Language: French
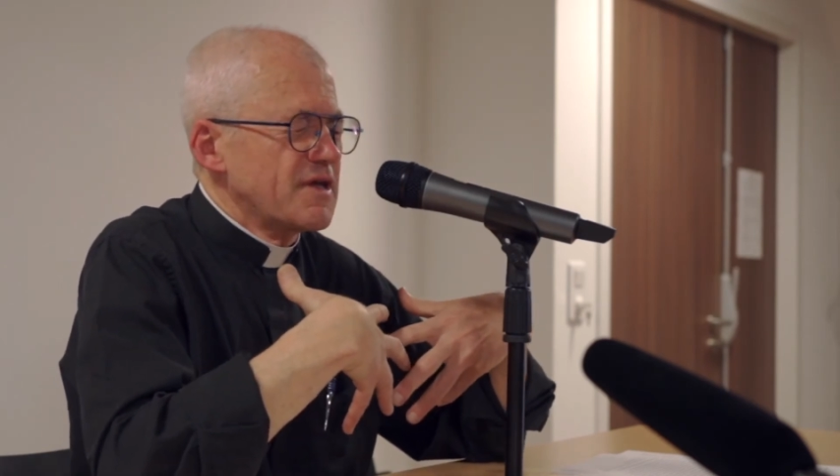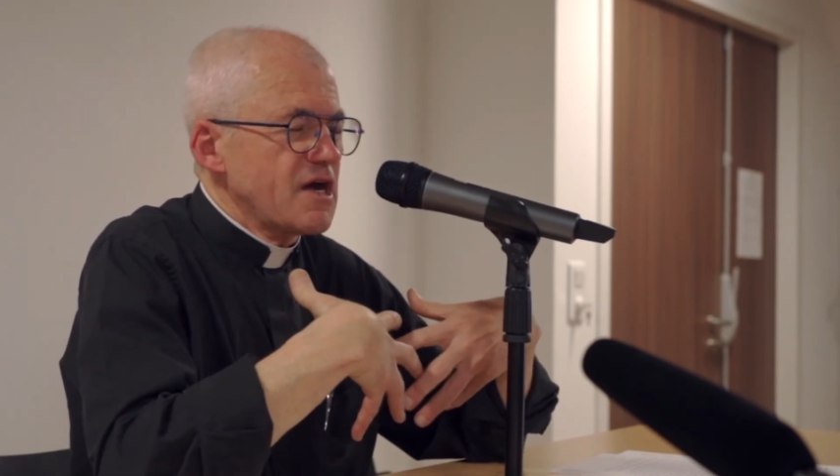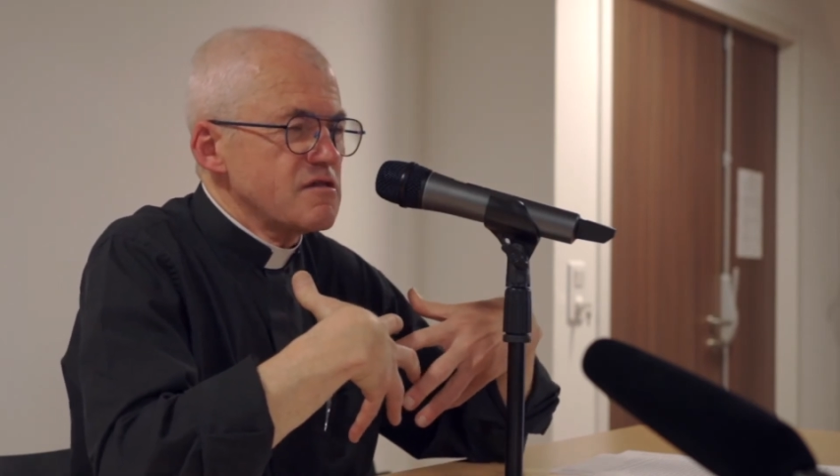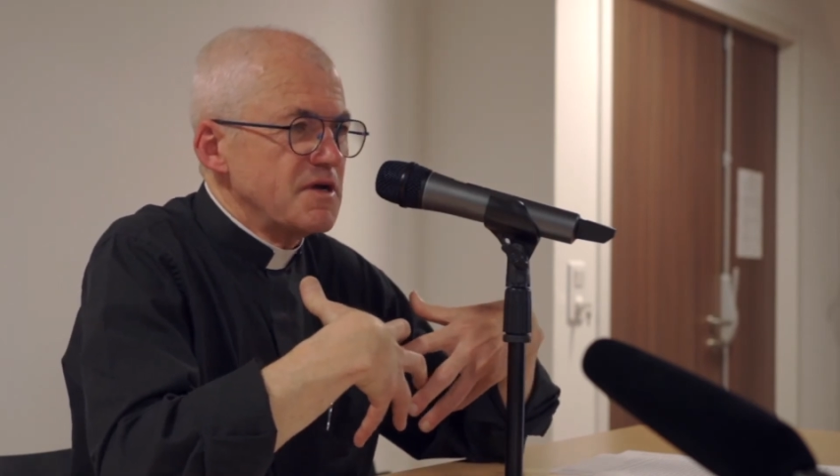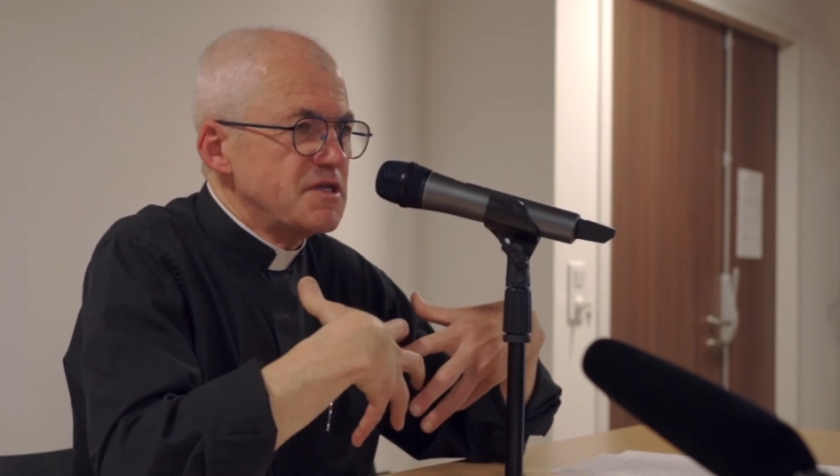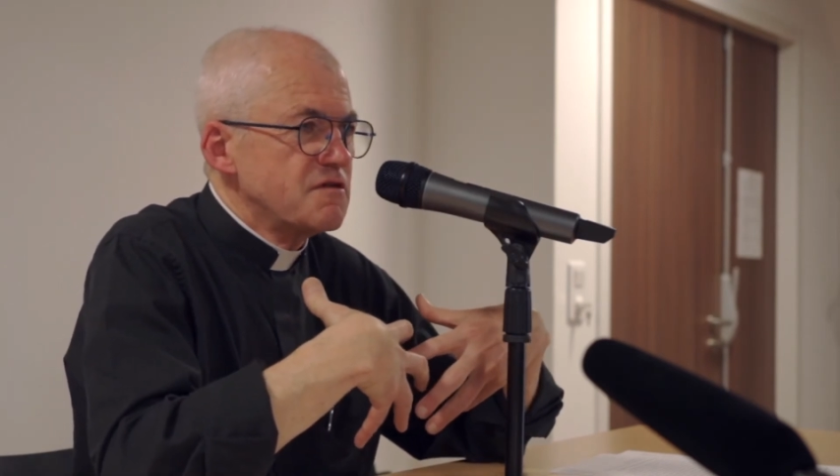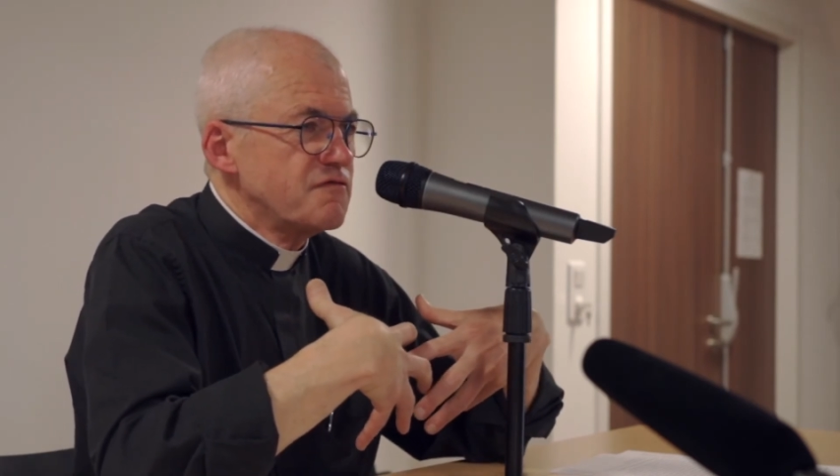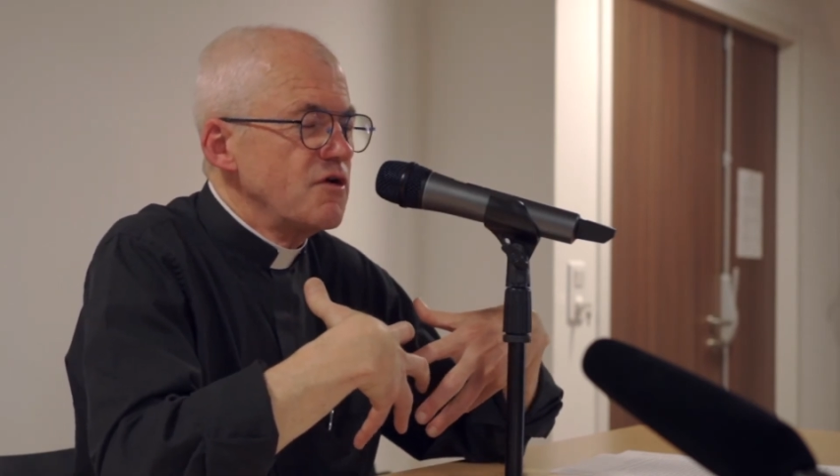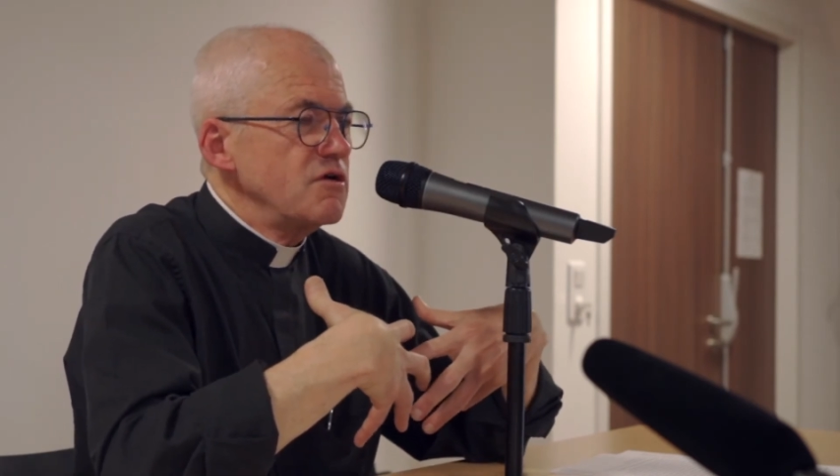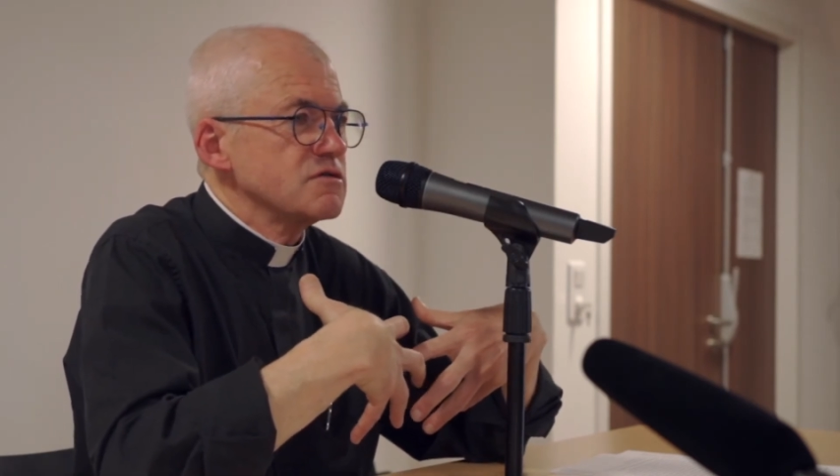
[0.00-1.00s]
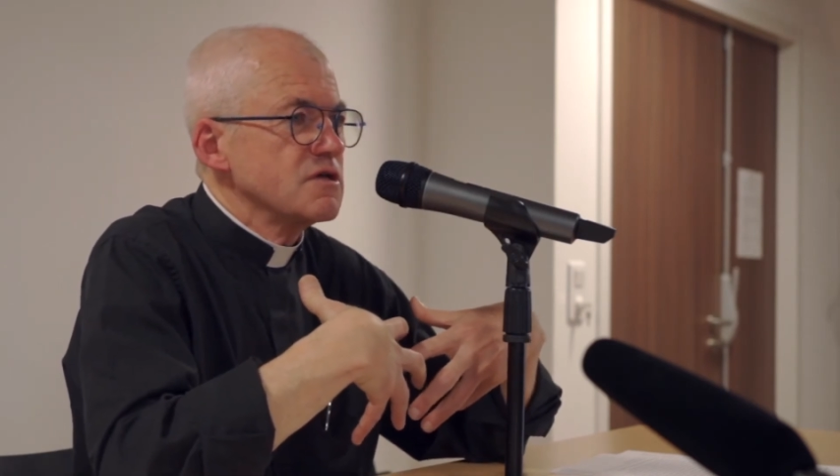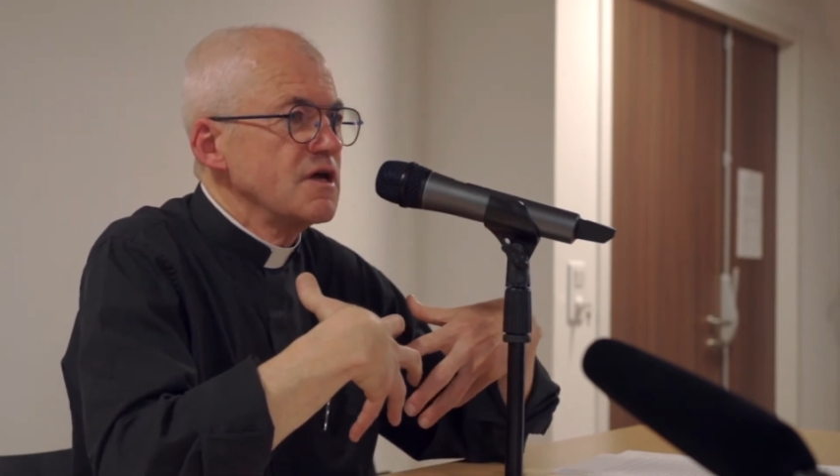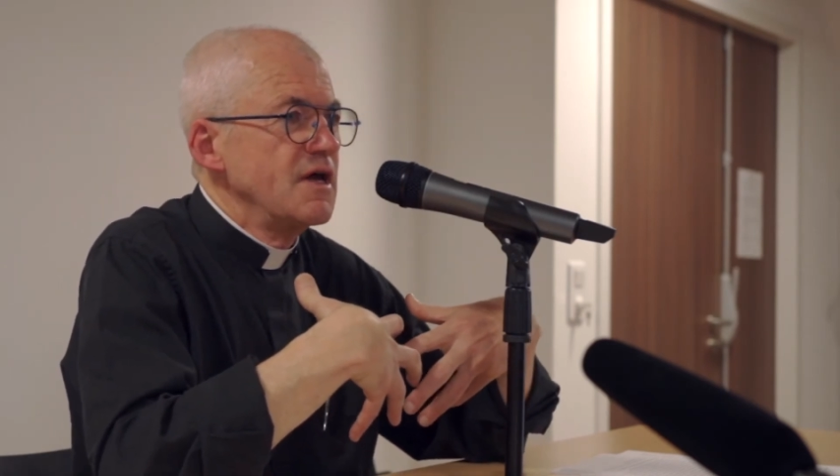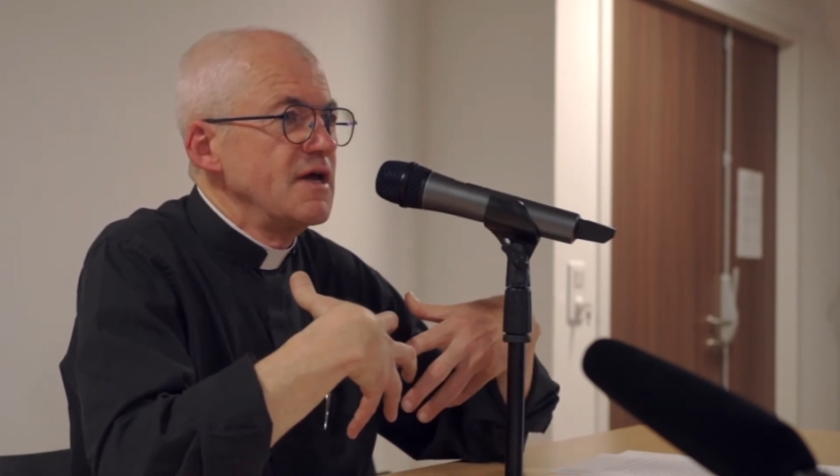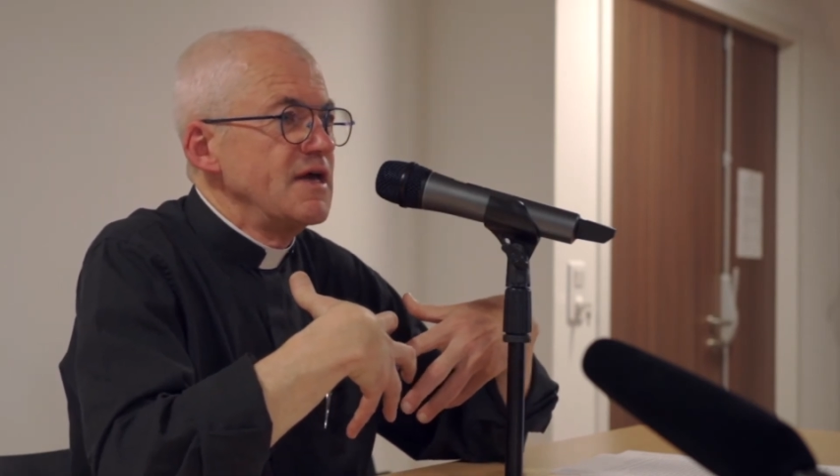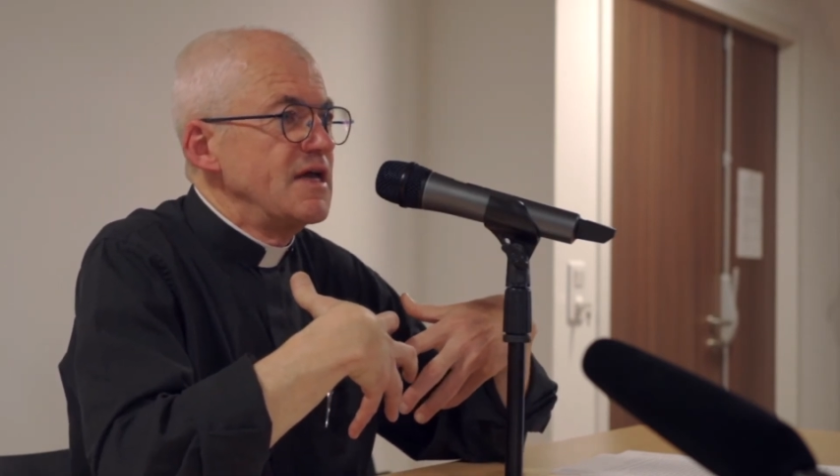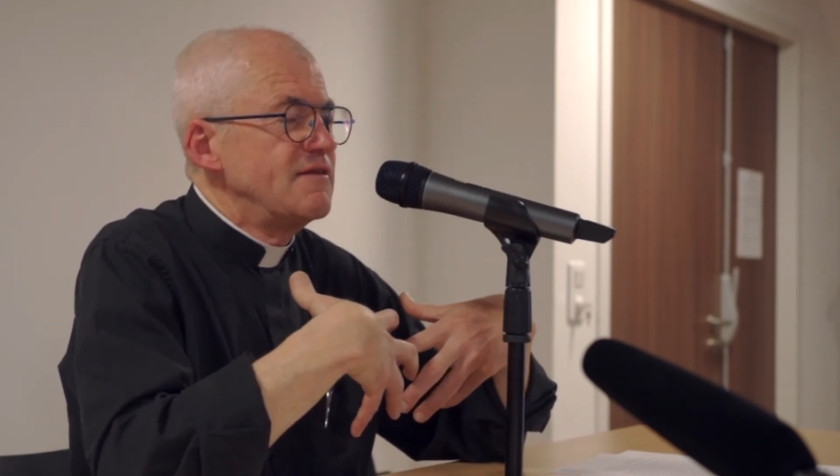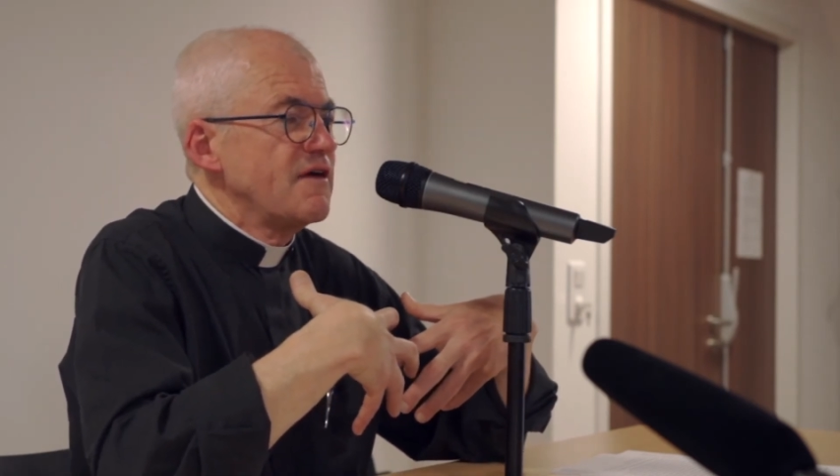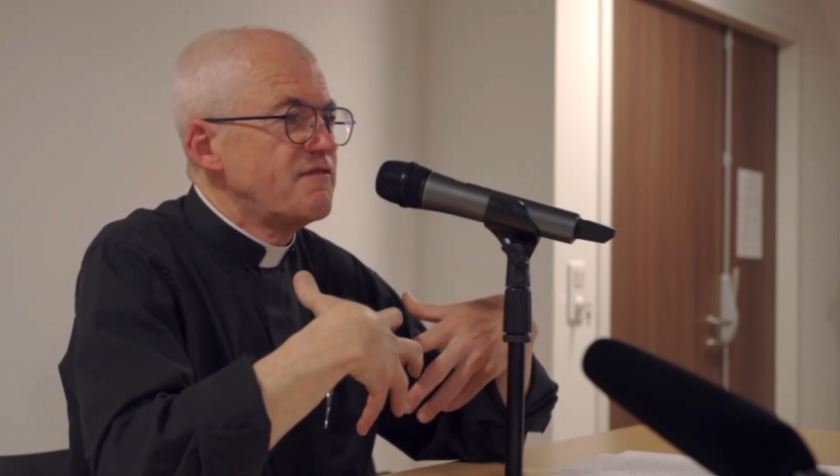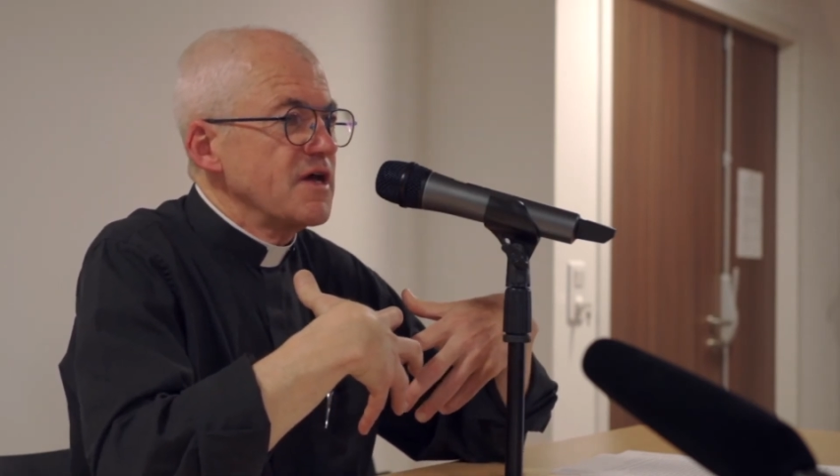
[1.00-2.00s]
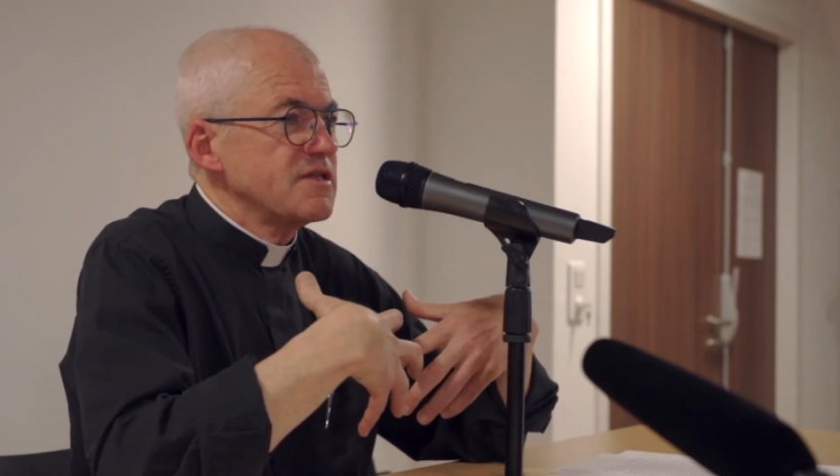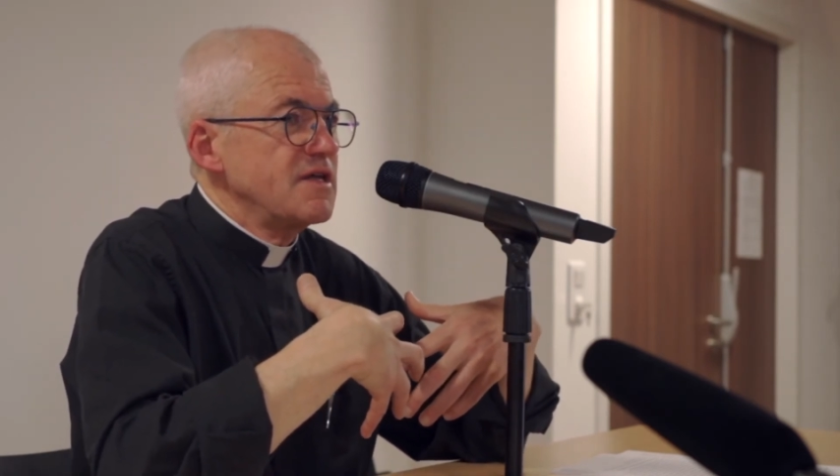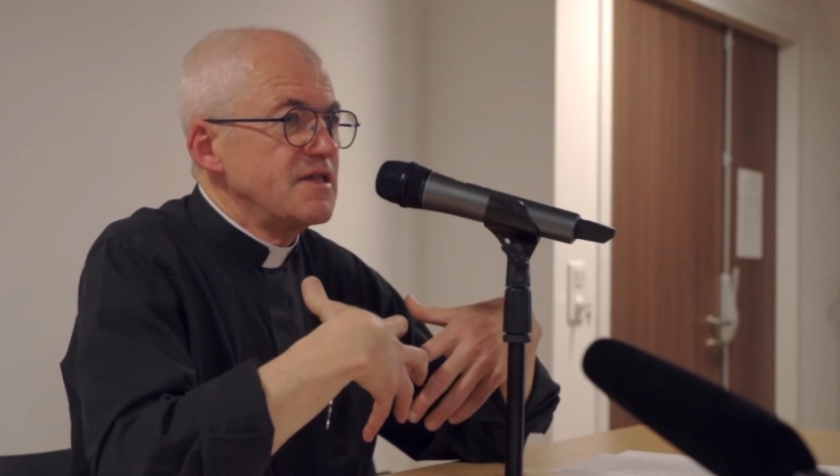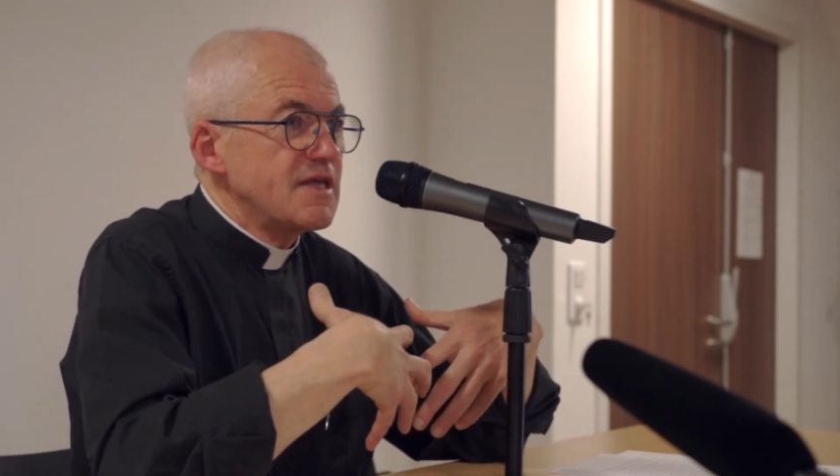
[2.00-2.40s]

charismatique forte, il va faire des